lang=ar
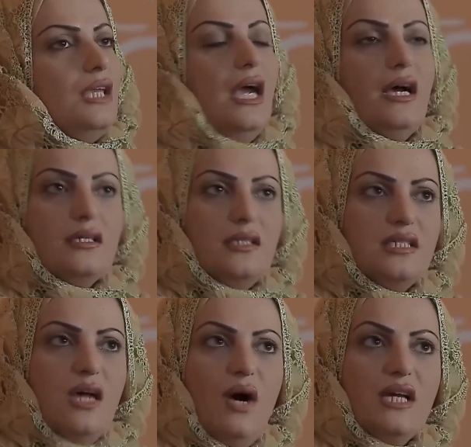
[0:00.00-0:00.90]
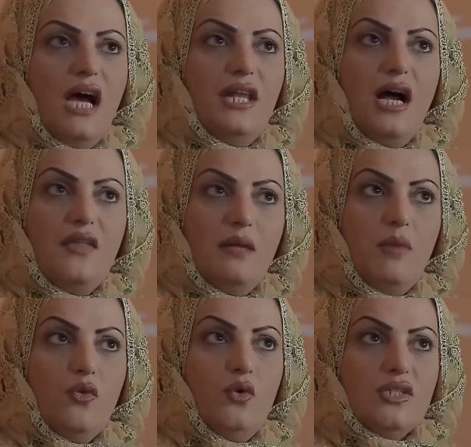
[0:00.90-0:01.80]
يا اختي سواء كان هذا
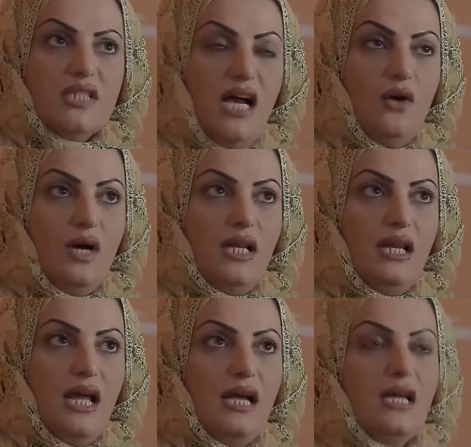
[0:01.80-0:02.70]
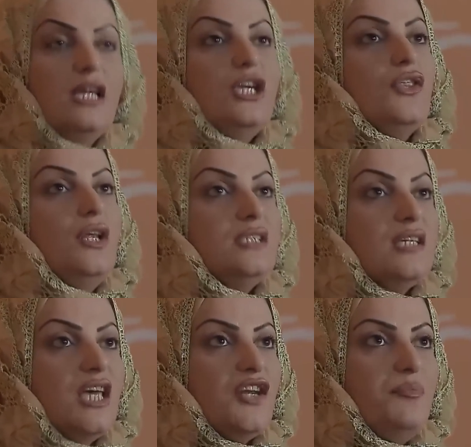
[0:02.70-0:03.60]
الموضوع صح ولا لا يظل
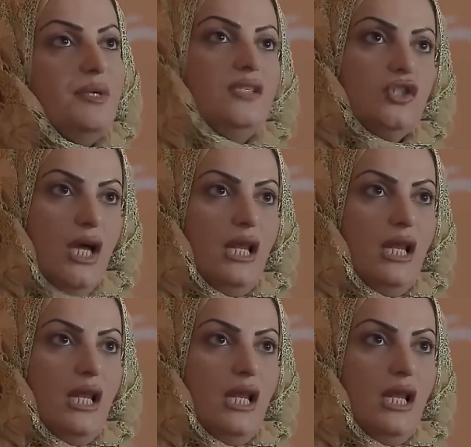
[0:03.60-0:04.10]
تصرف بنتك